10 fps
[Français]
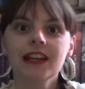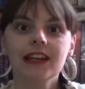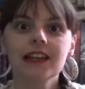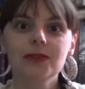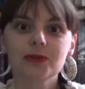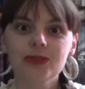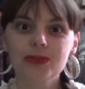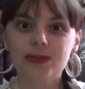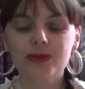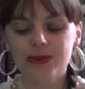et
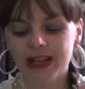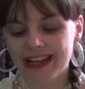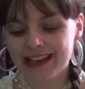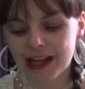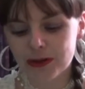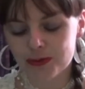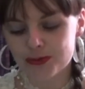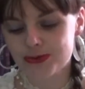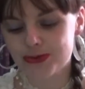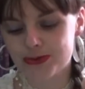donc elle
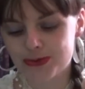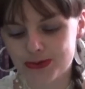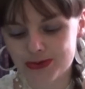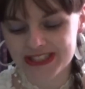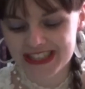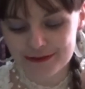raconte sa